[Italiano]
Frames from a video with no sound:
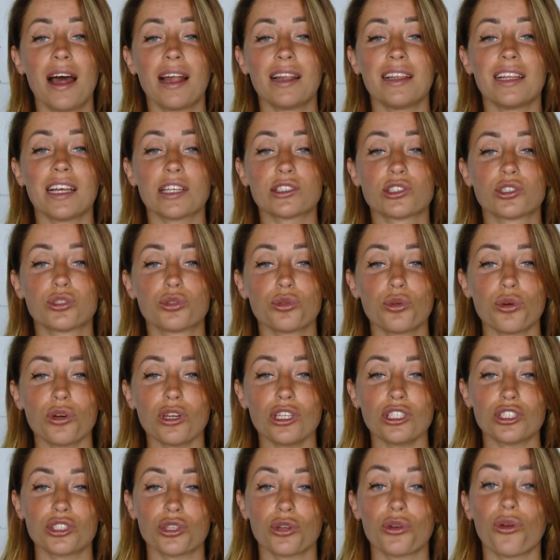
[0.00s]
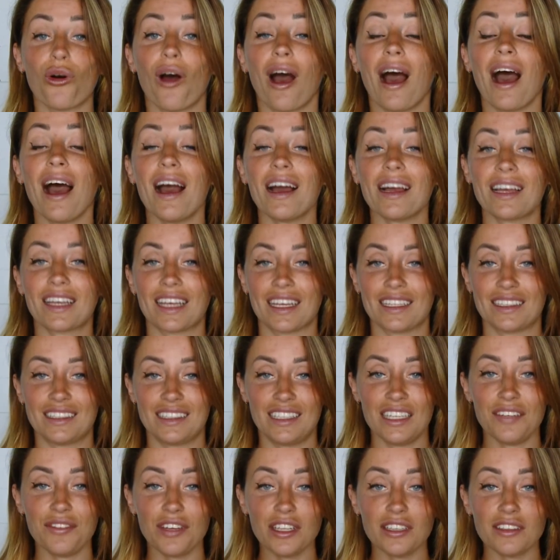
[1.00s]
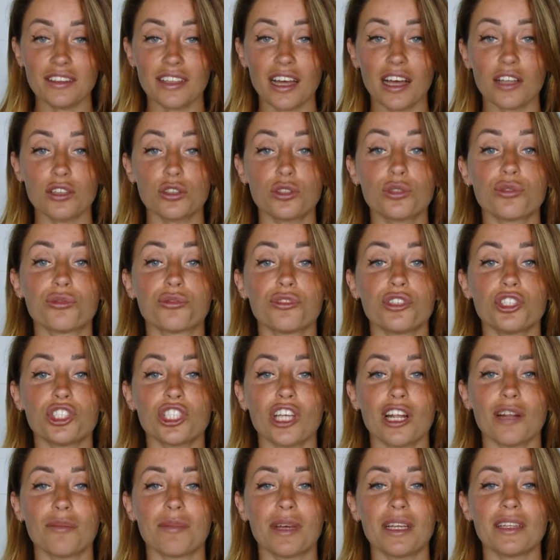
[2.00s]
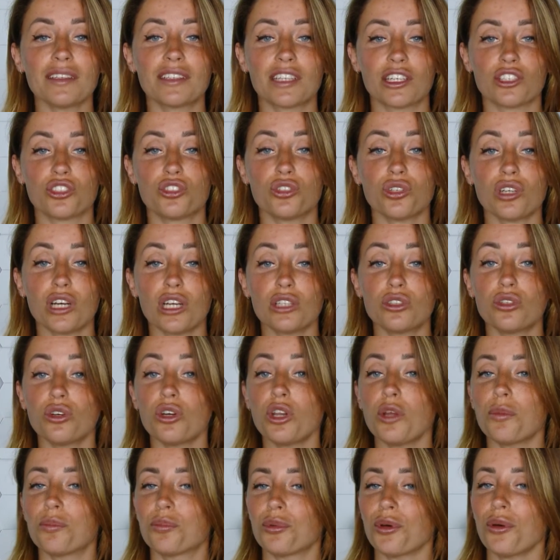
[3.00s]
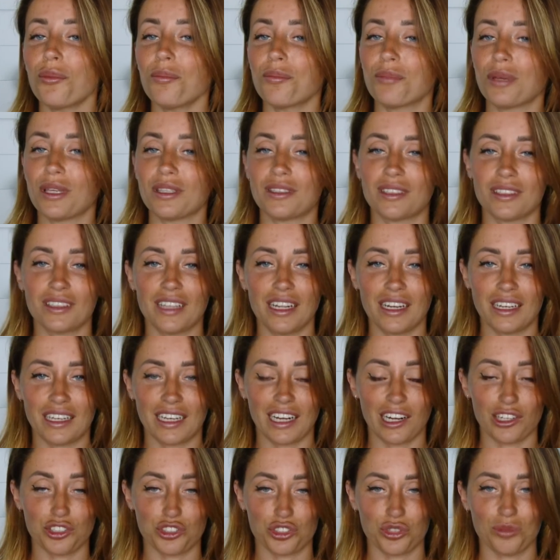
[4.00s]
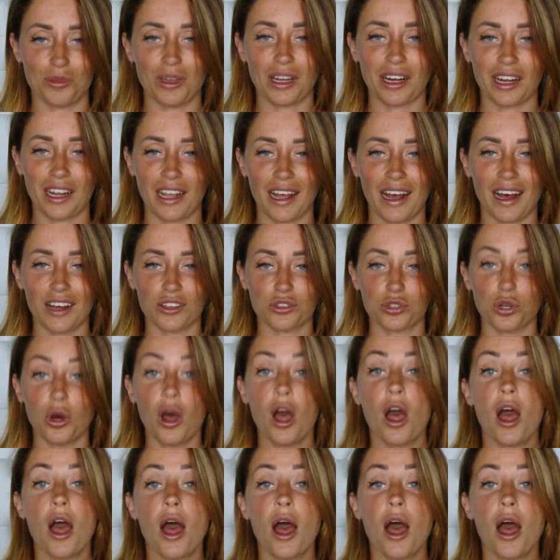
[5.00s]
gli azzurri sono anche diventati ufficialmente i giocatori più ambiti del calciomercato.